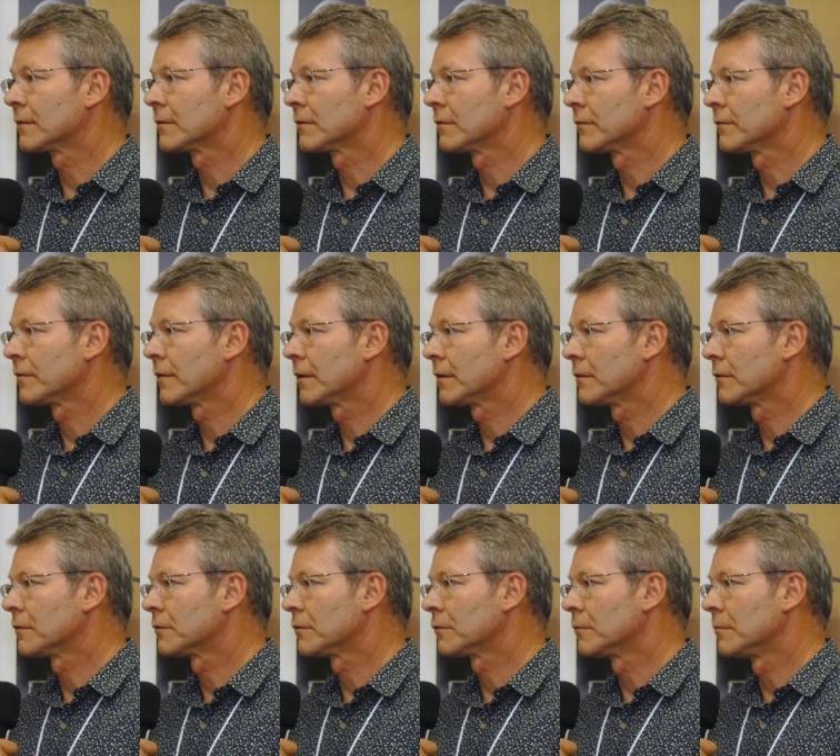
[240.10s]
que são
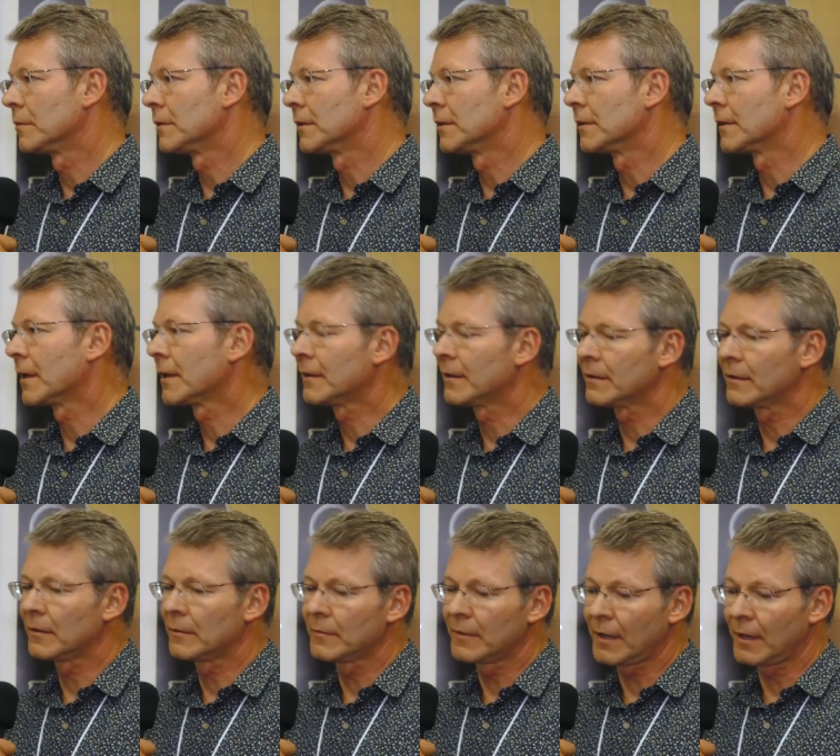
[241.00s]
feitas sobre né,
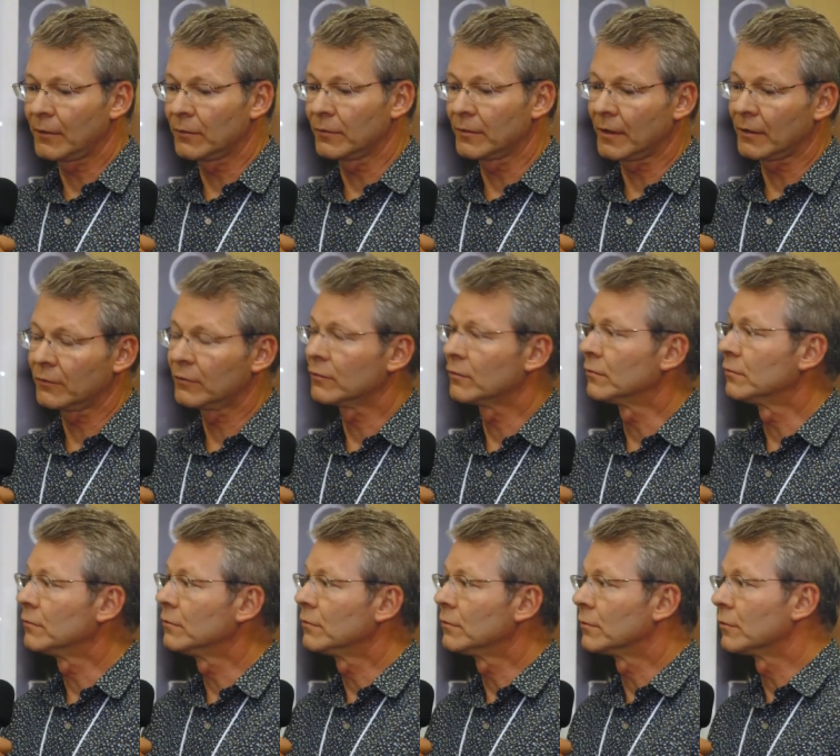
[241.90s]
determinados
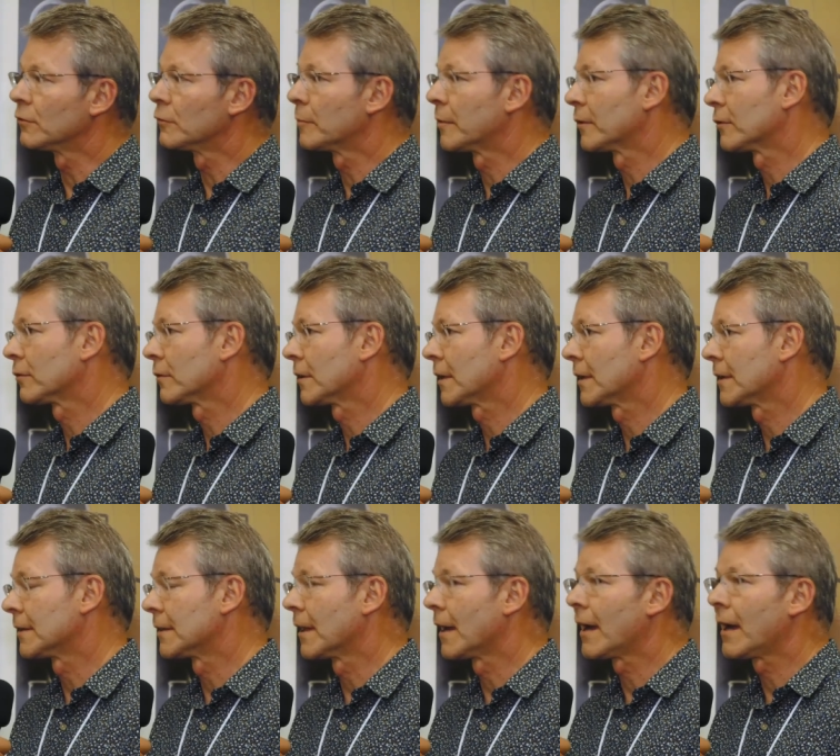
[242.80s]
assuntos,
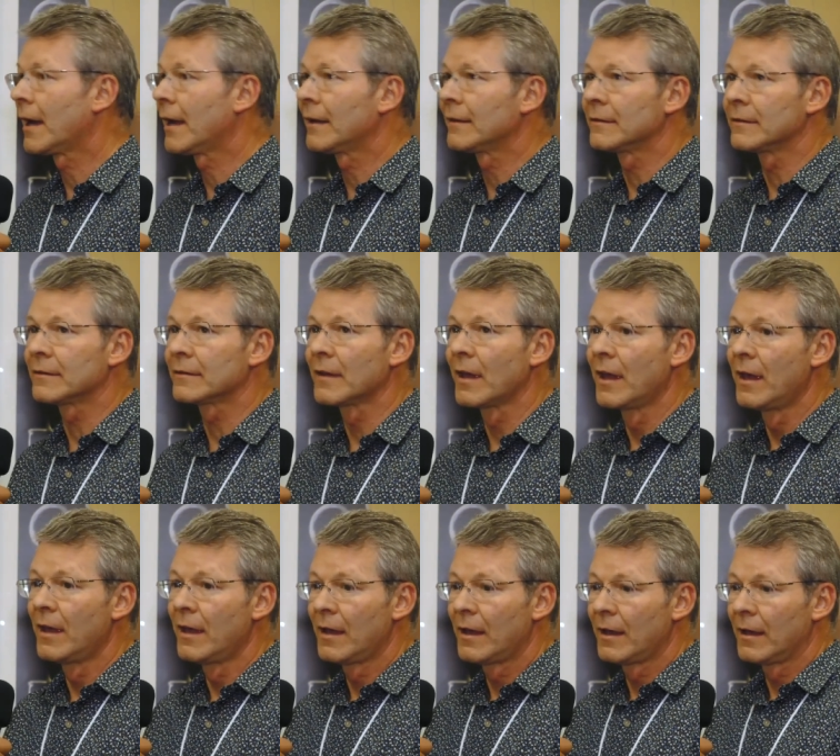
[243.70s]
personalidades,
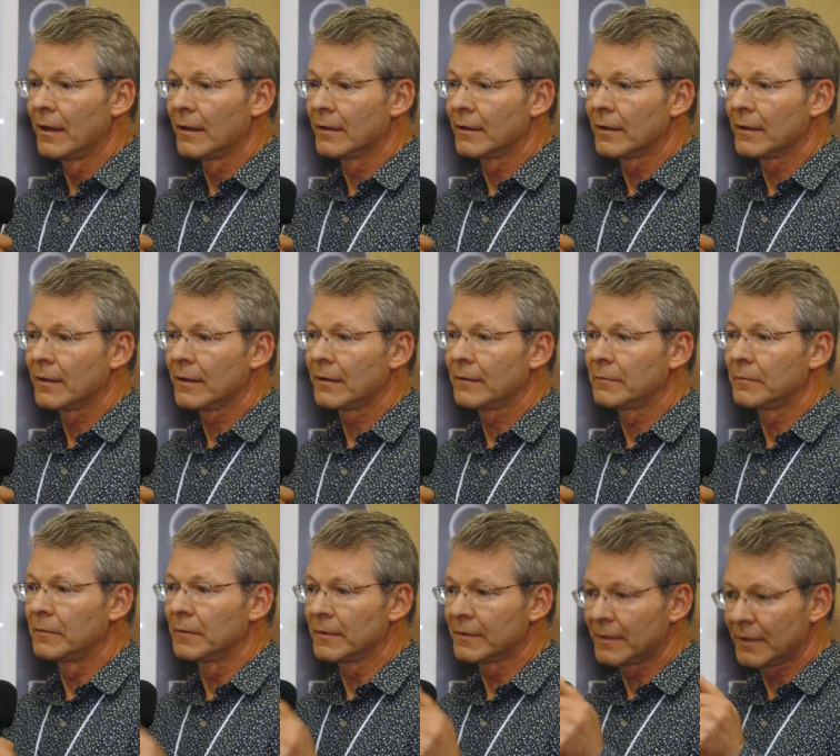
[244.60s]
né,
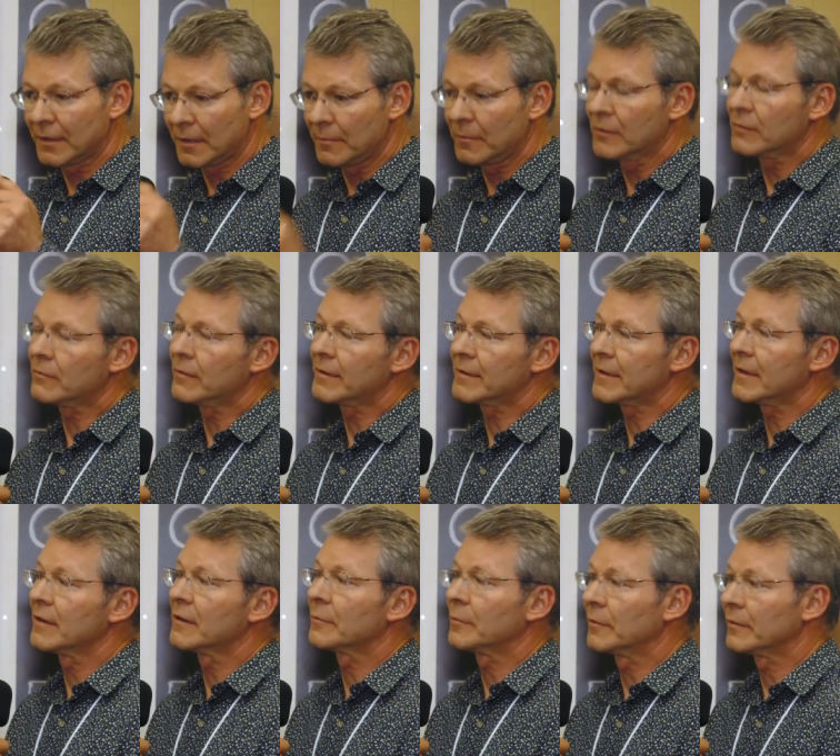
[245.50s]
exatamente com essa
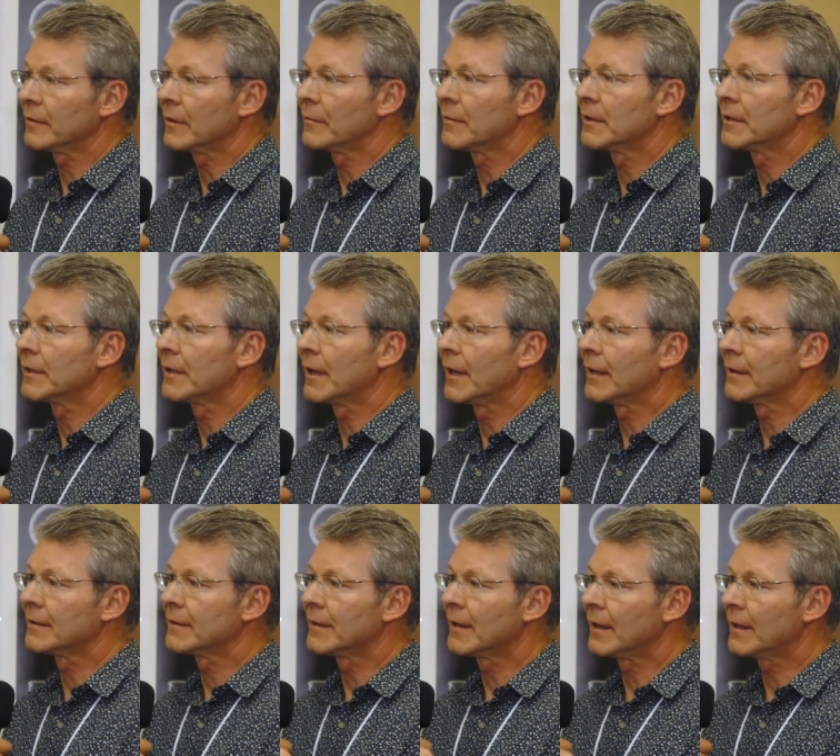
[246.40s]

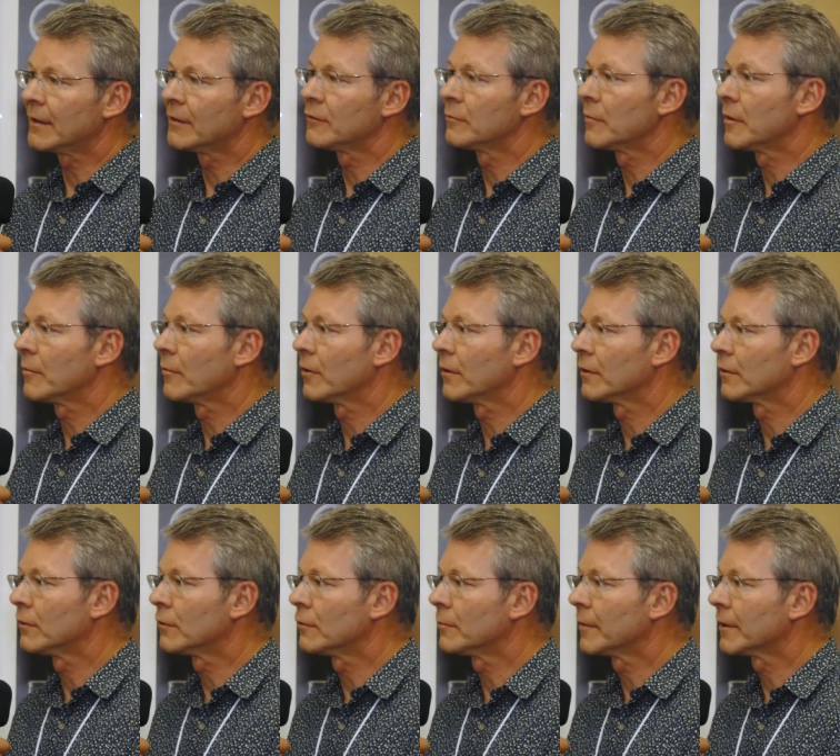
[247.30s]
responsabilidade da área de memória
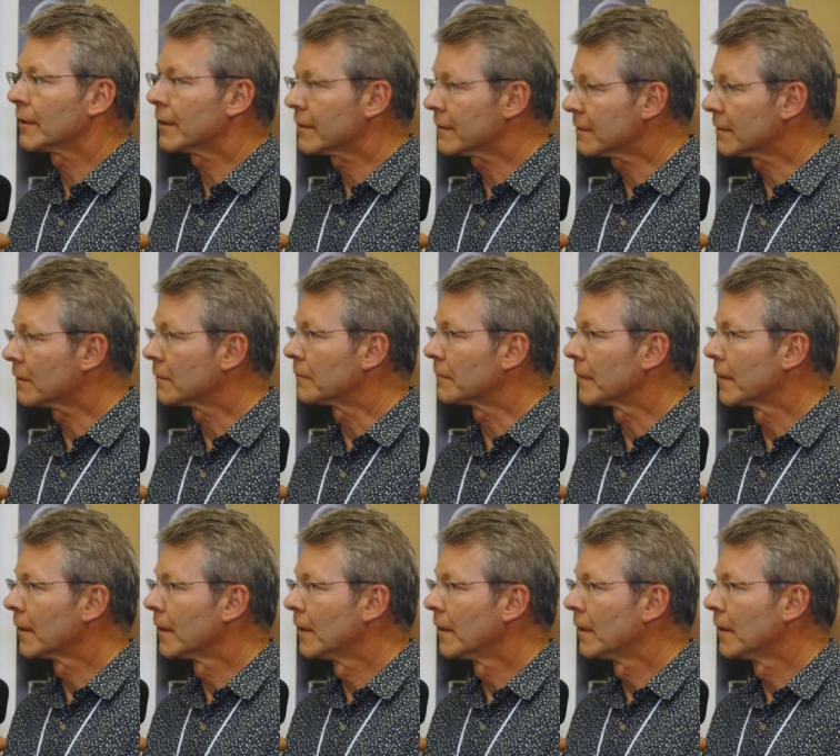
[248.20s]
e documentação.